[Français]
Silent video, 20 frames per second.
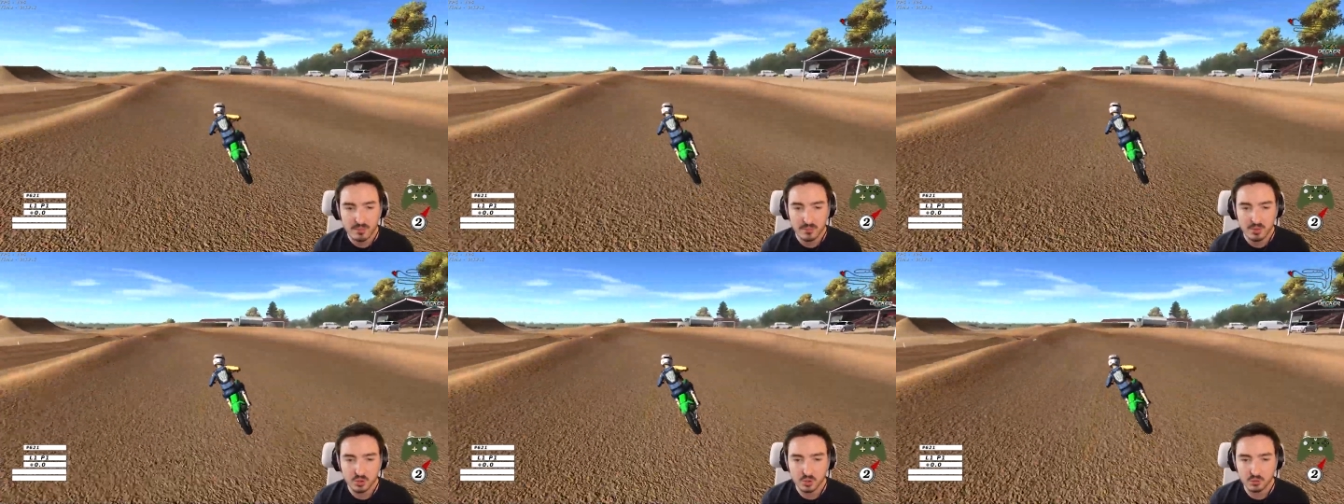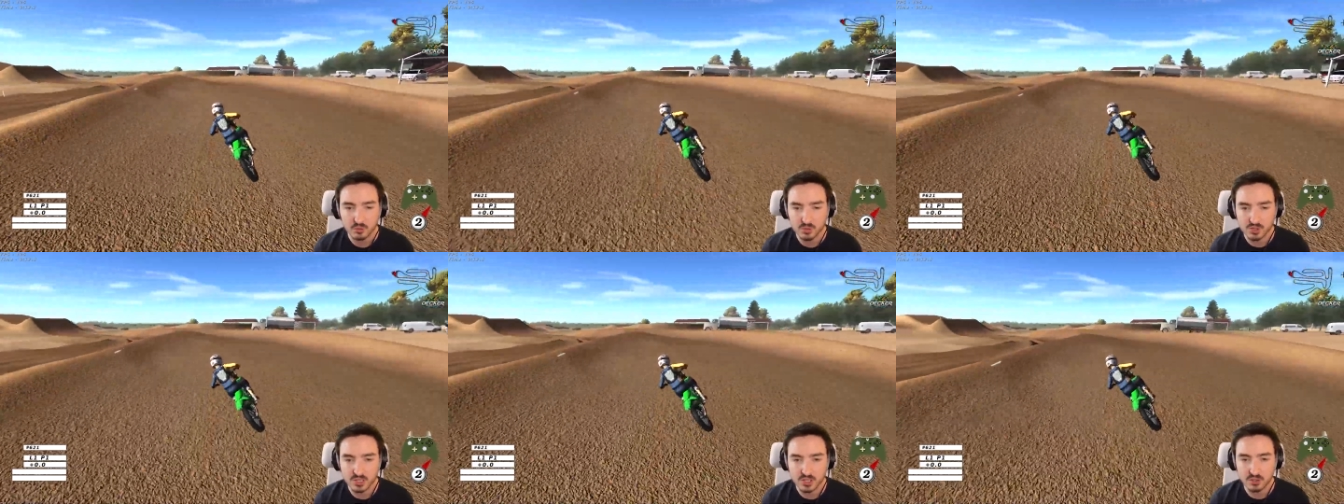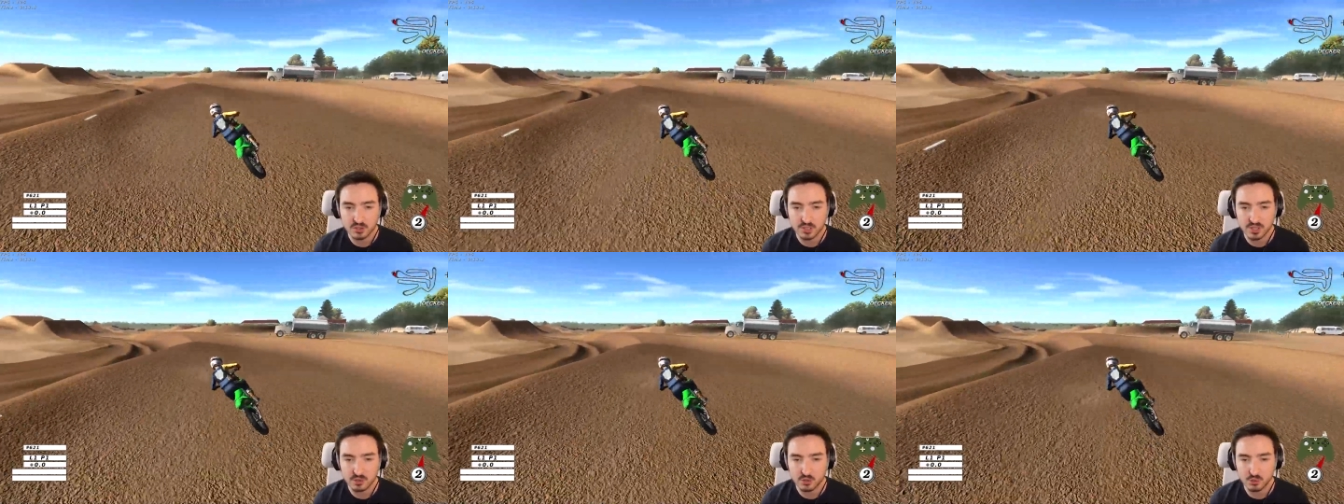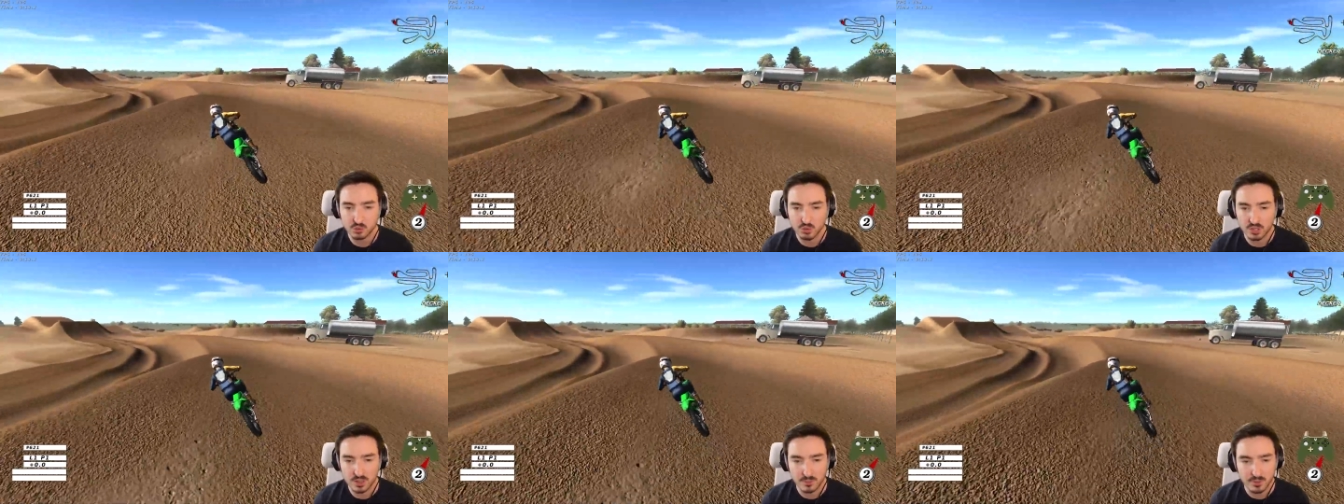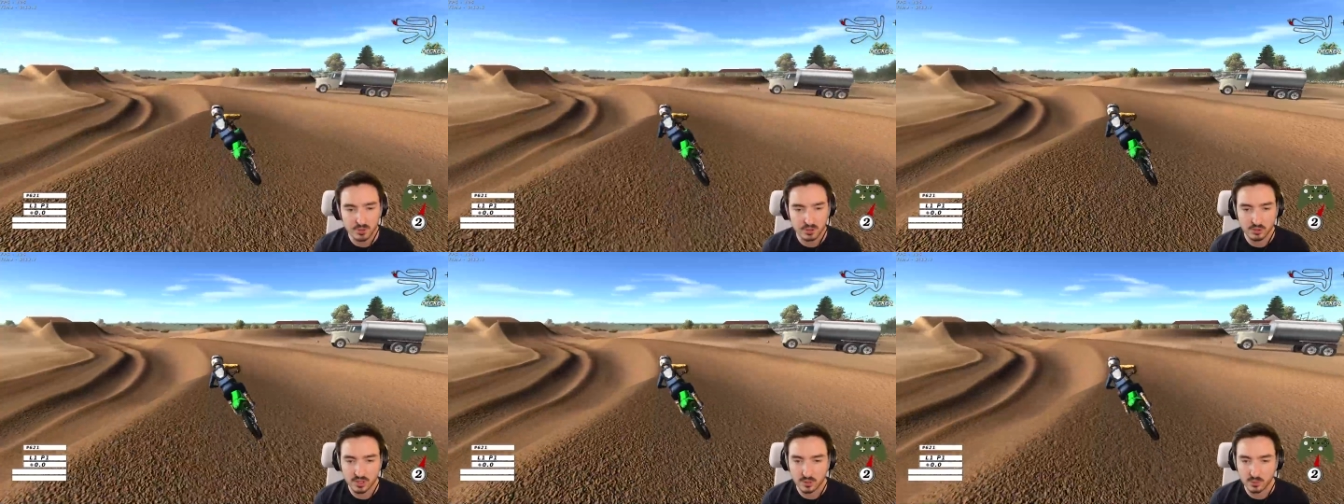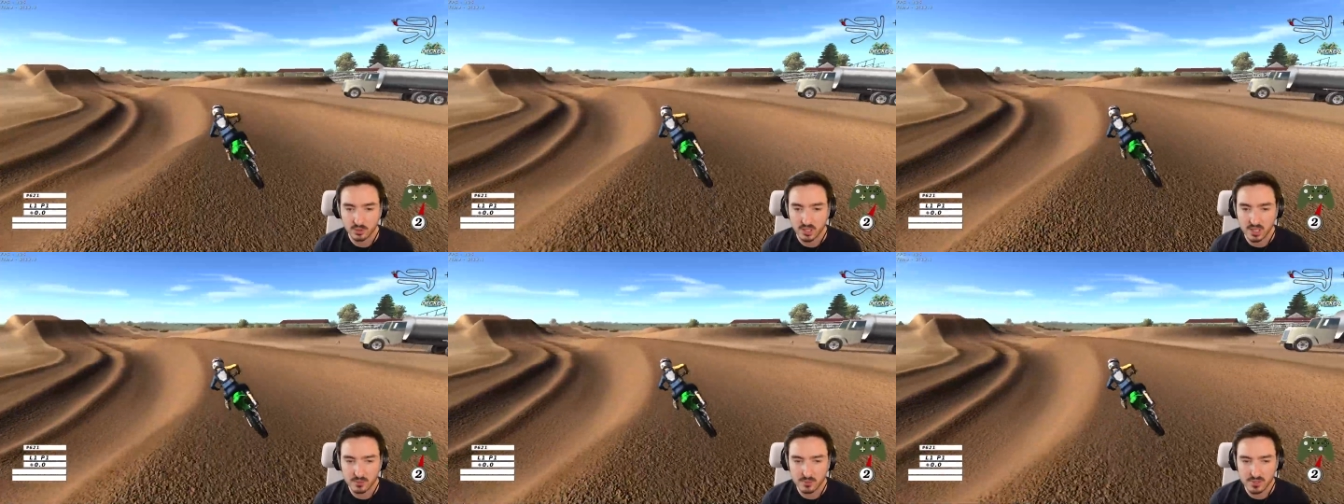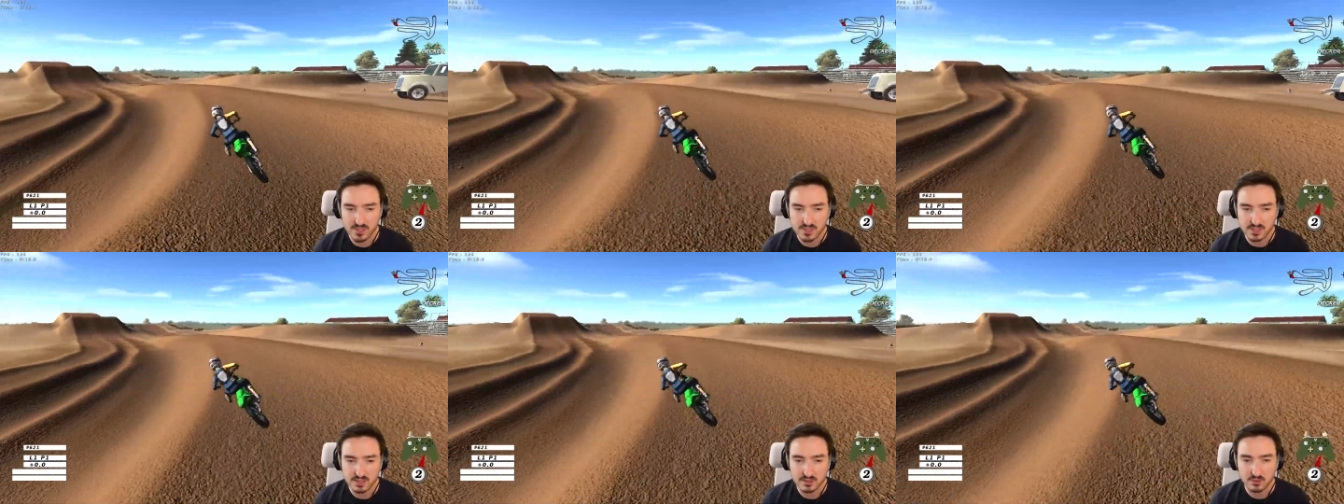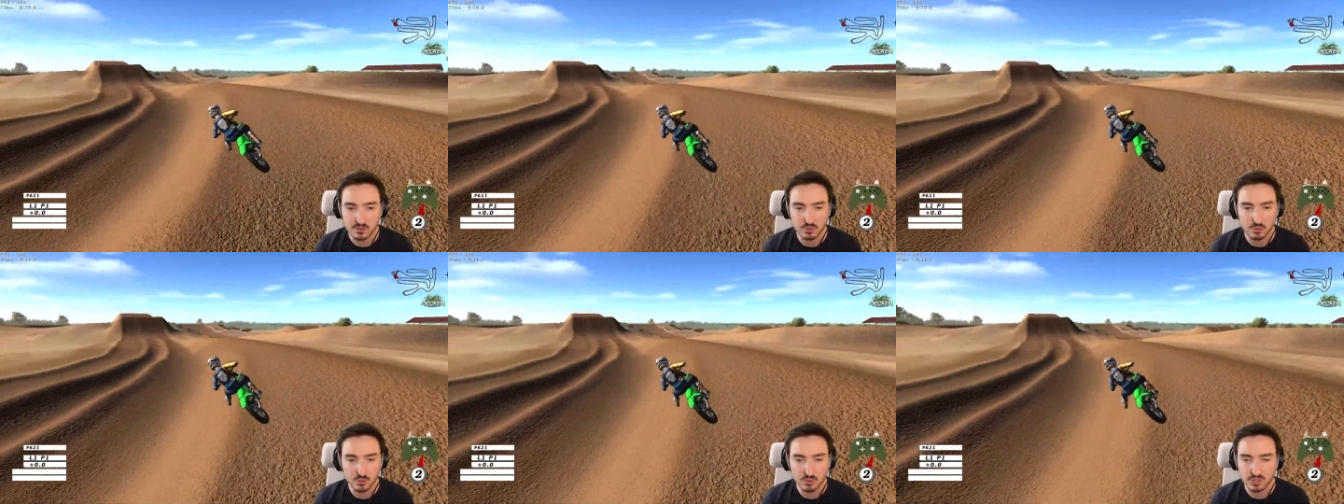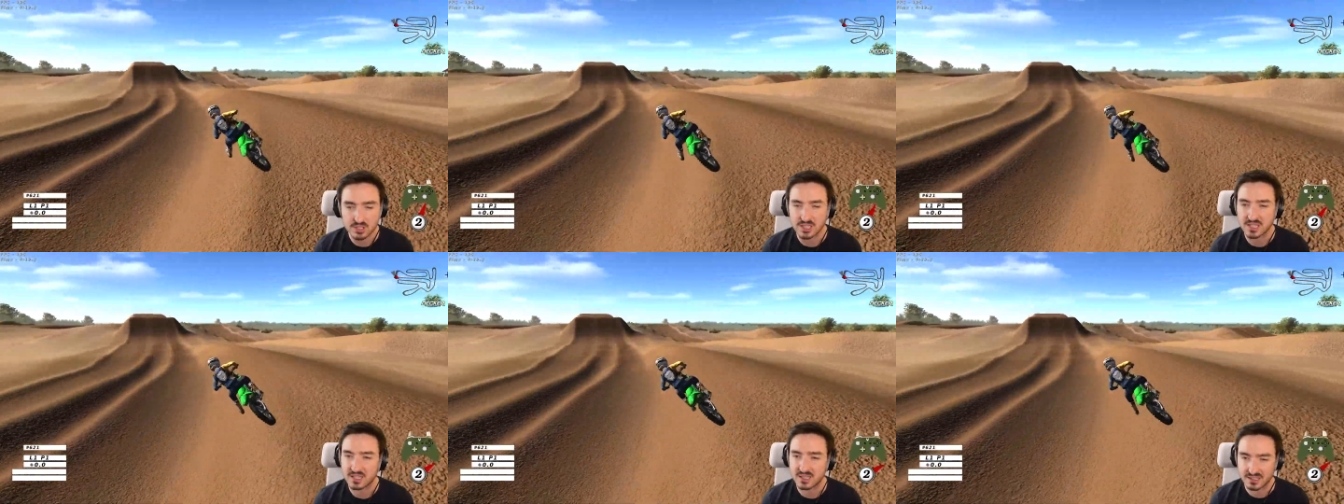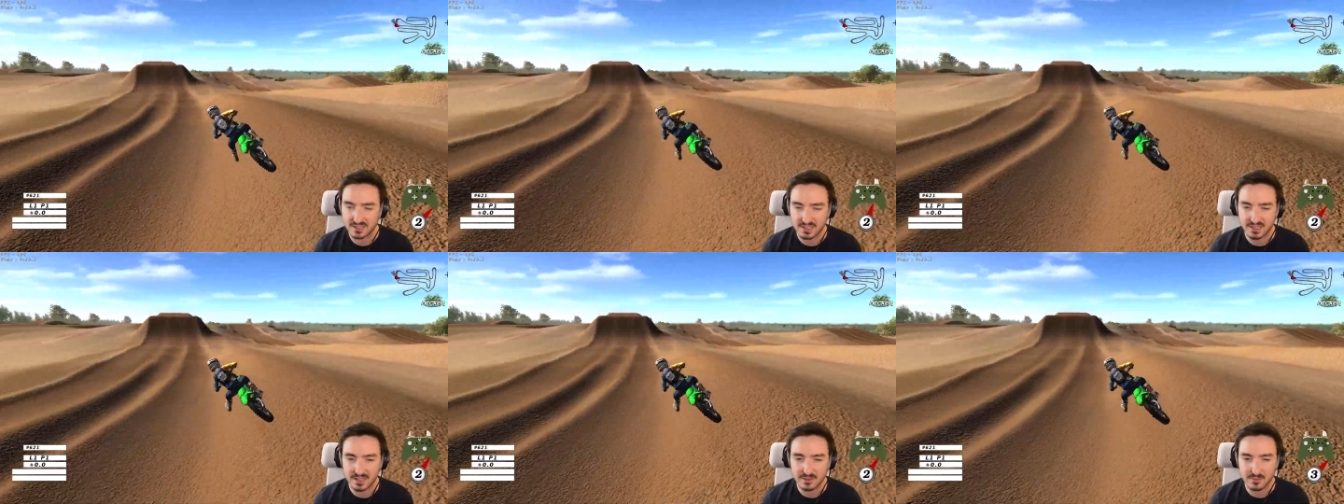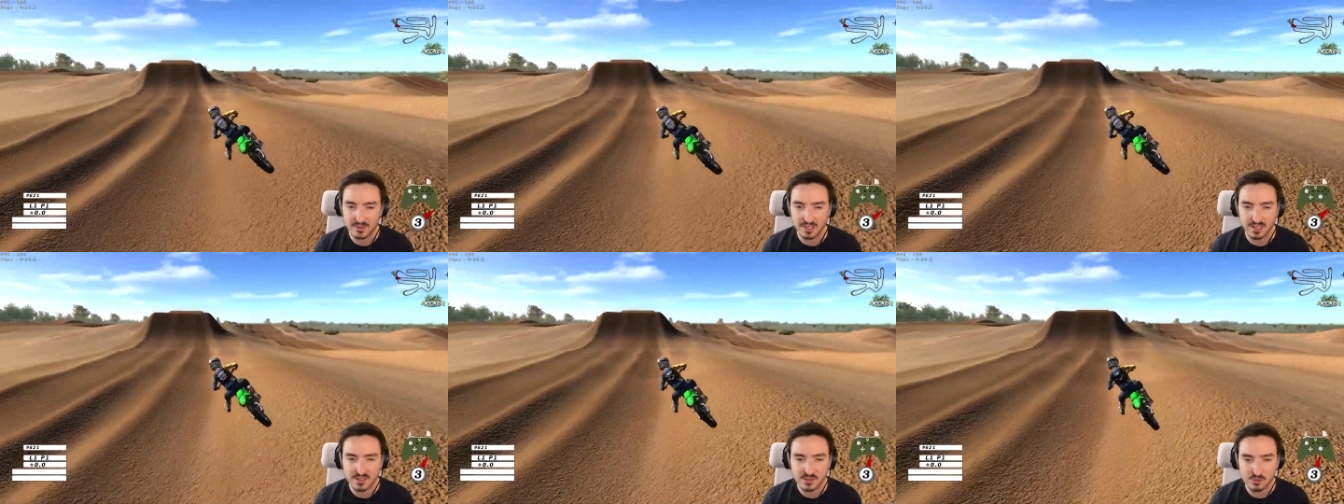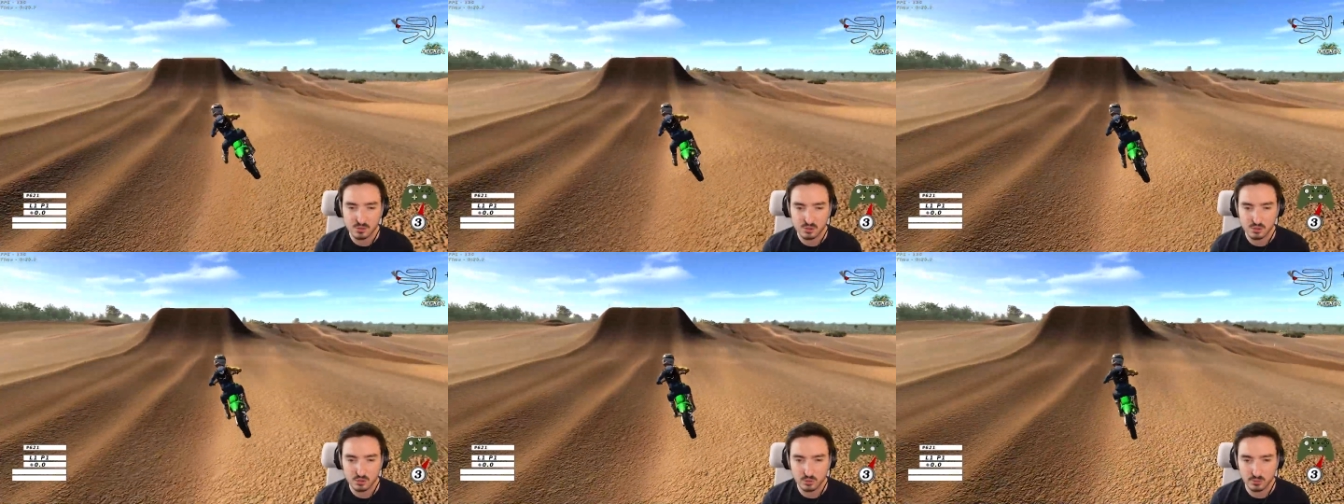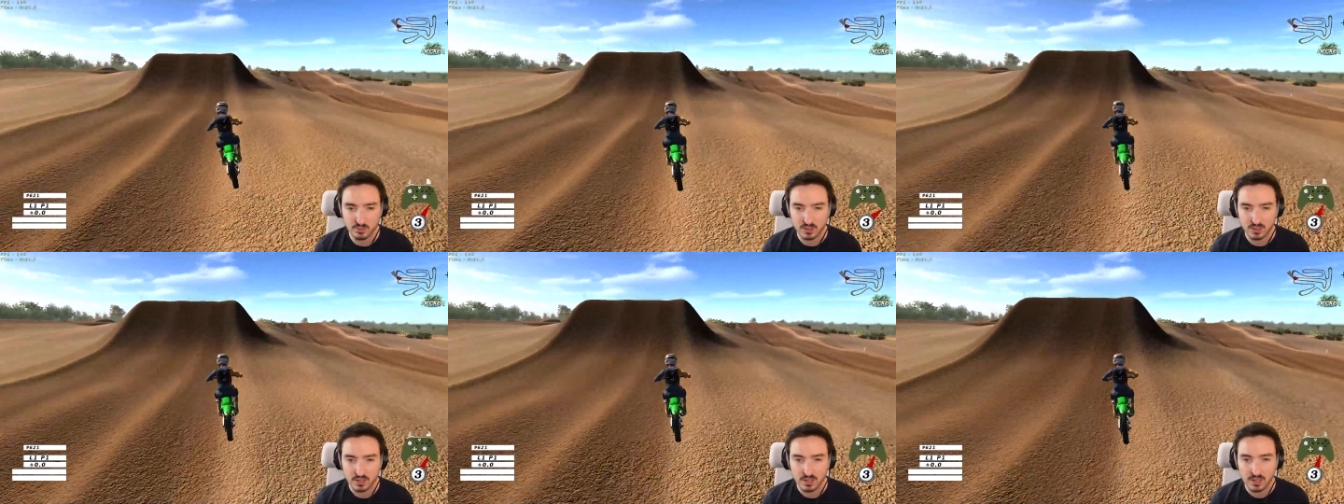autant vous dire qu'en un tour on n'a pas le temps d'apprendre la piste, donc il y a quand même des risques que je tombe.